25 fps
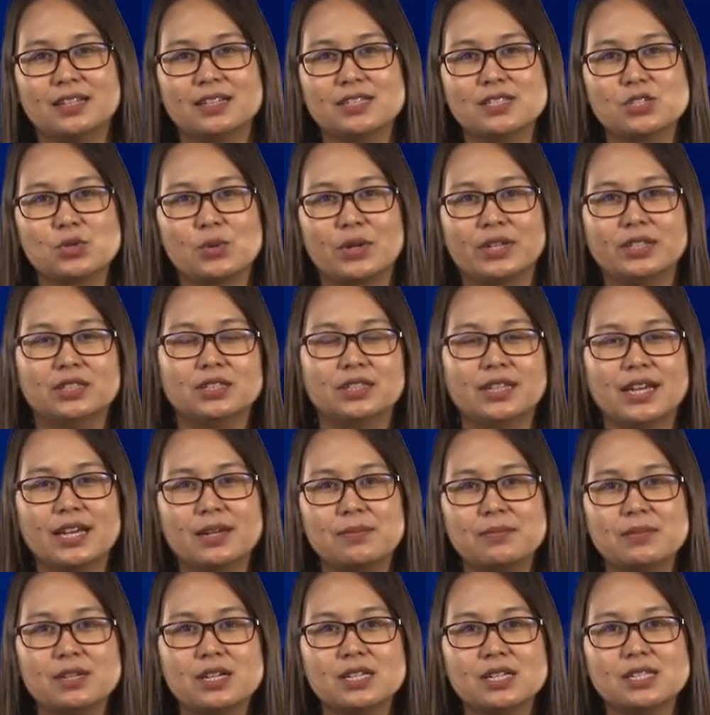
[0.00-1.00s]
ส่วนคือกา
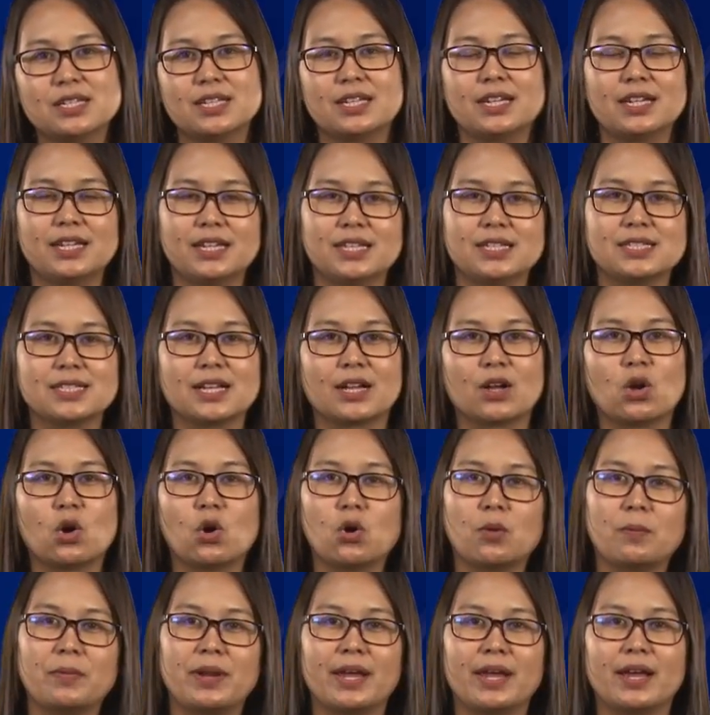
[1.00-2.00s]
รเมืองเศรษฐกิจสังค
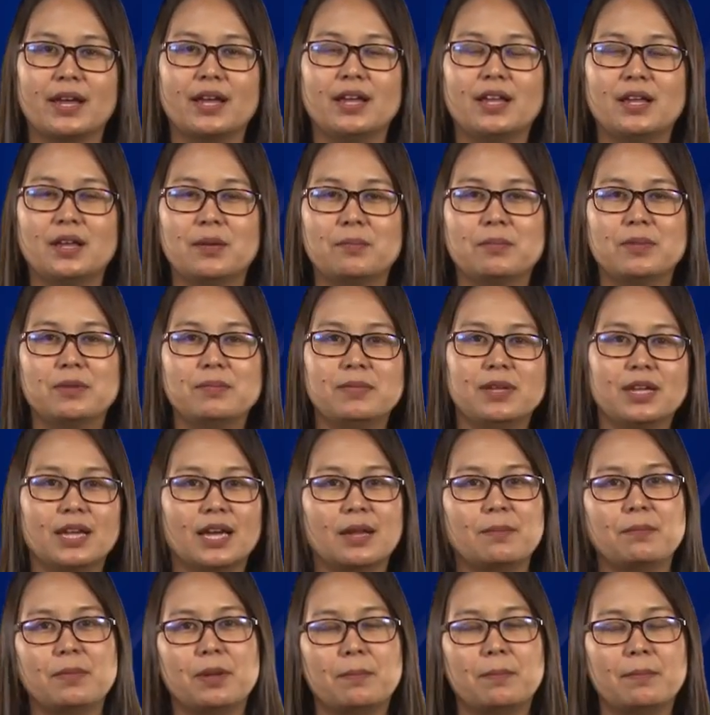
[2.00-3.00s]
มเนี่ยมันมี
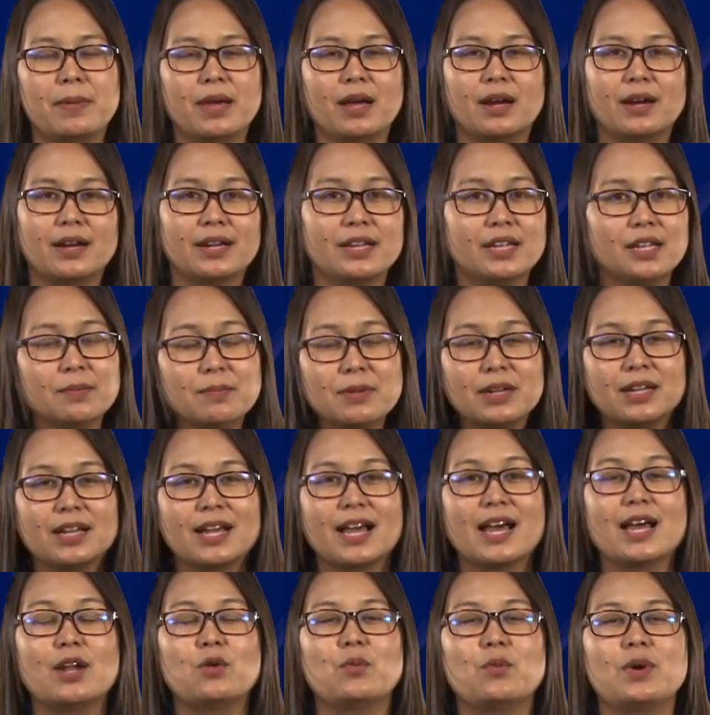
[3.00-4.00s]
การเปลี่ยนแปลงอะไรที่มัน
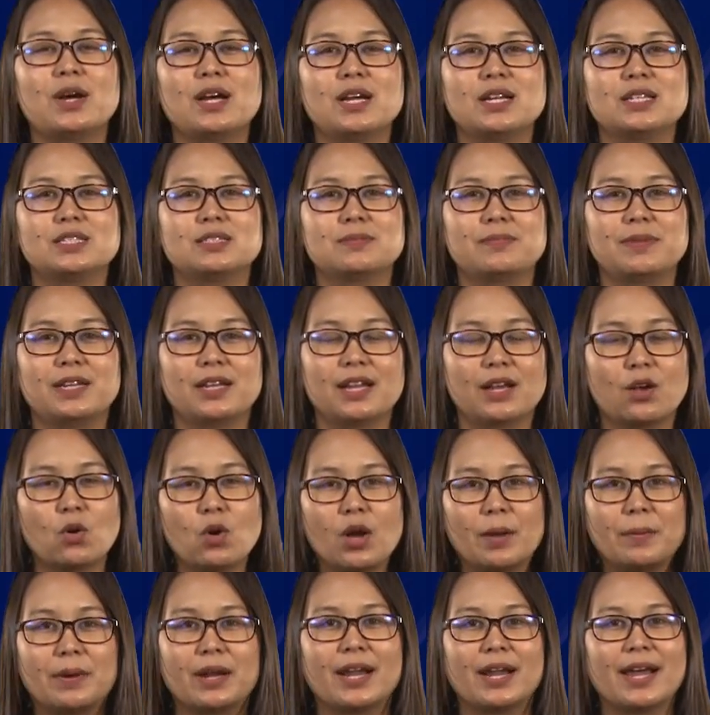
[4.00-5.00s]
คาดว่าจะเป็นทั้งค
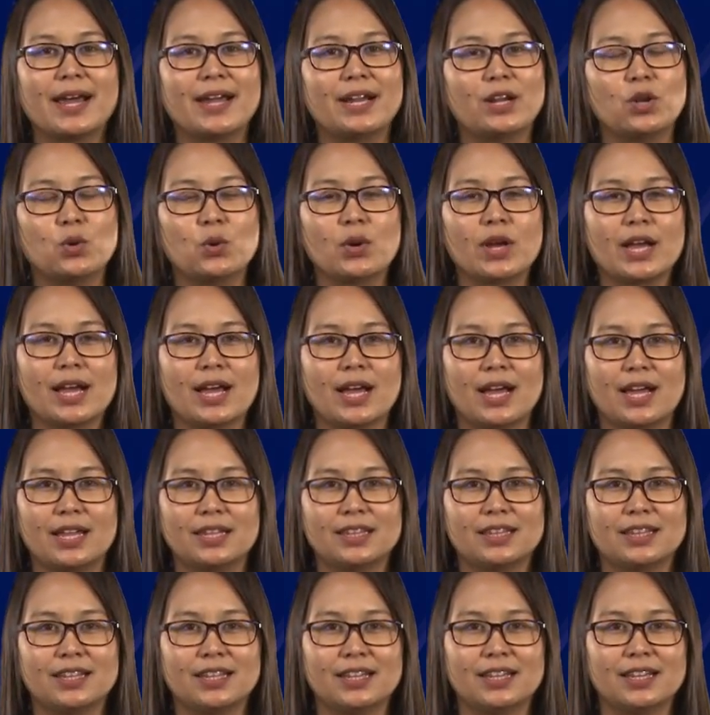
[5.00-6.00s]
วามท้าทายและโอกาส
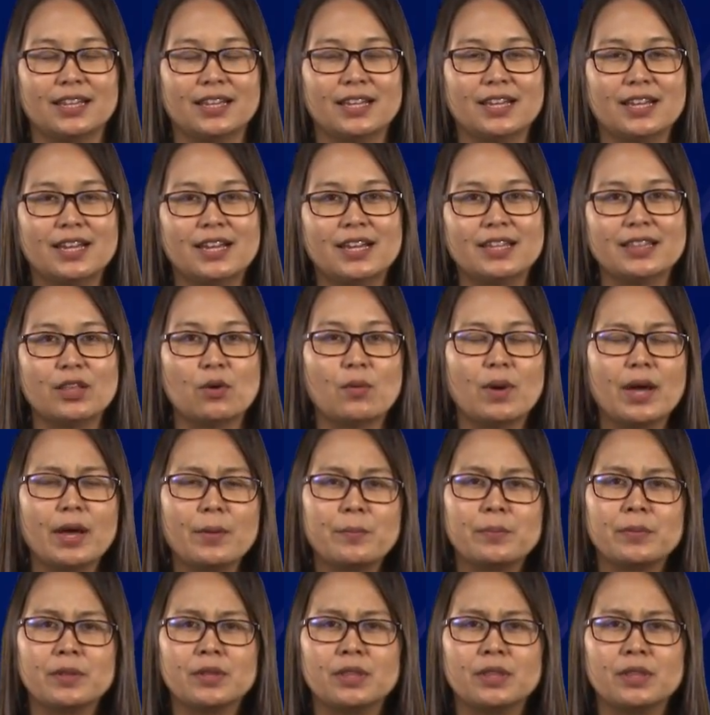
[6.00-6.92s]
นะฮะแต่ว่า